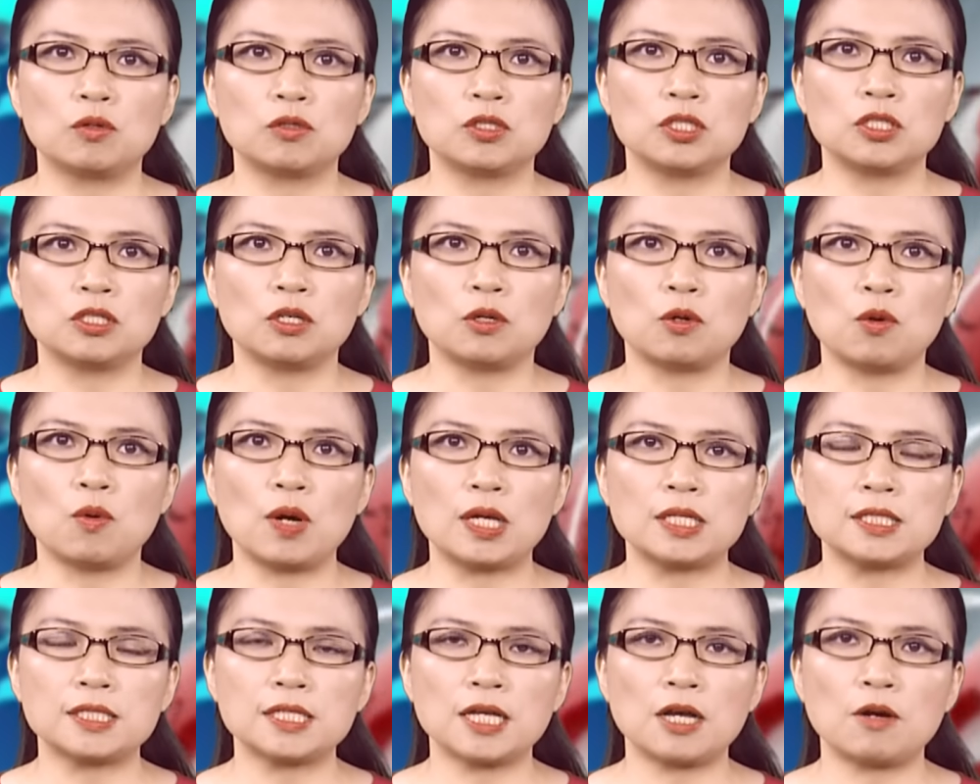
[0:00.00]
Bộ trưởng
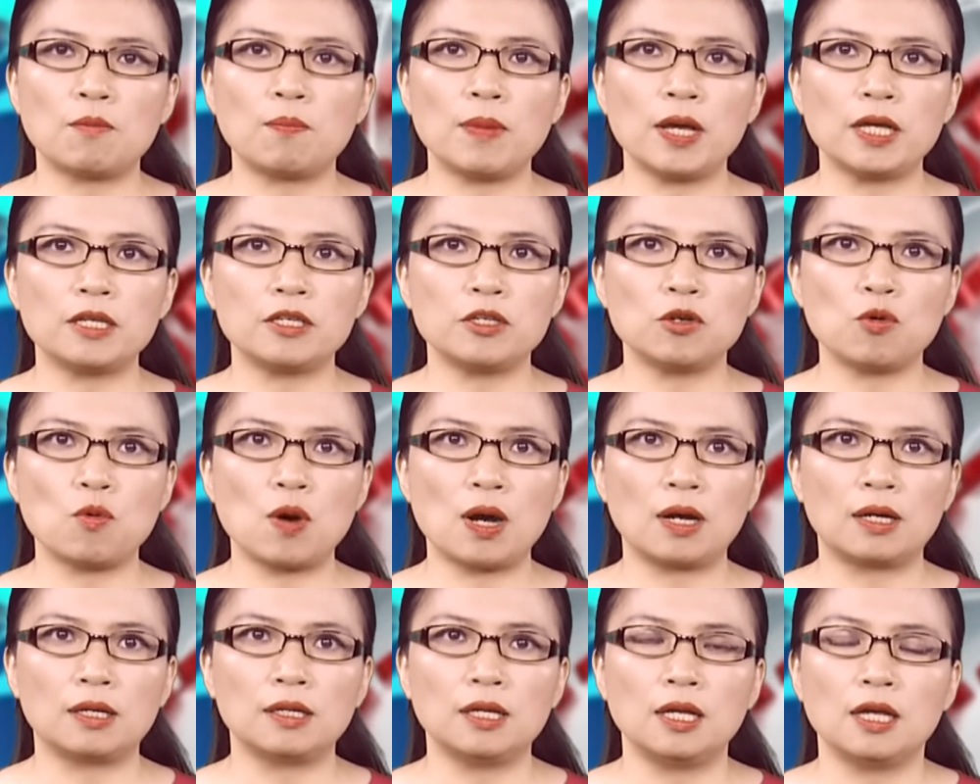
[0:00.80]
Ngoại giao Penny
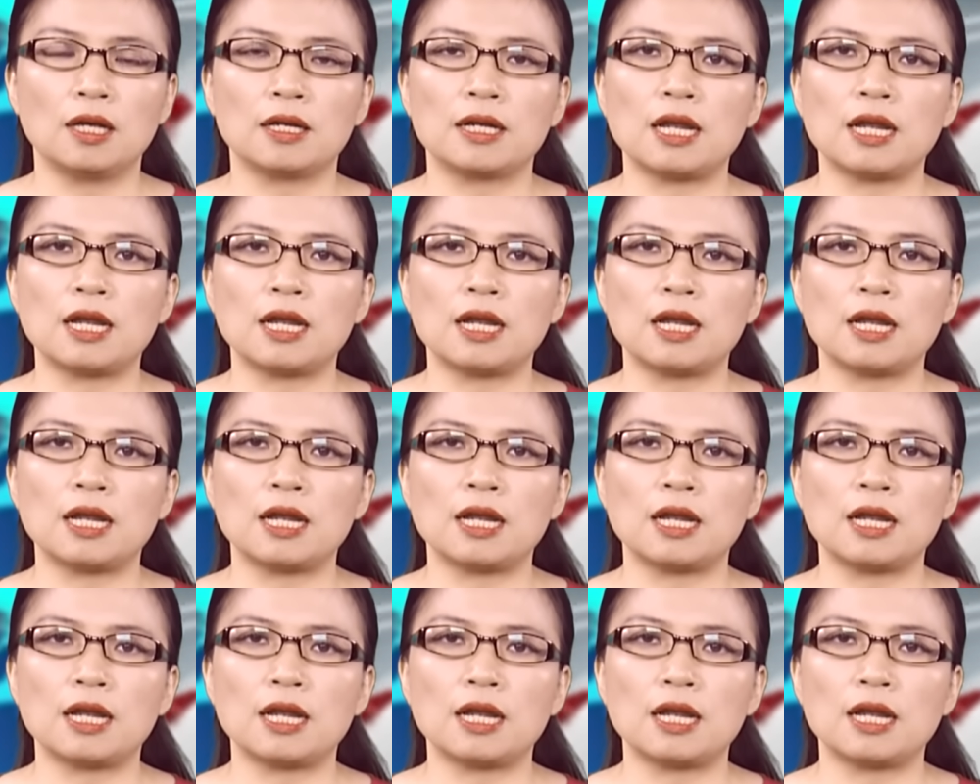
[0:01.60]
Wong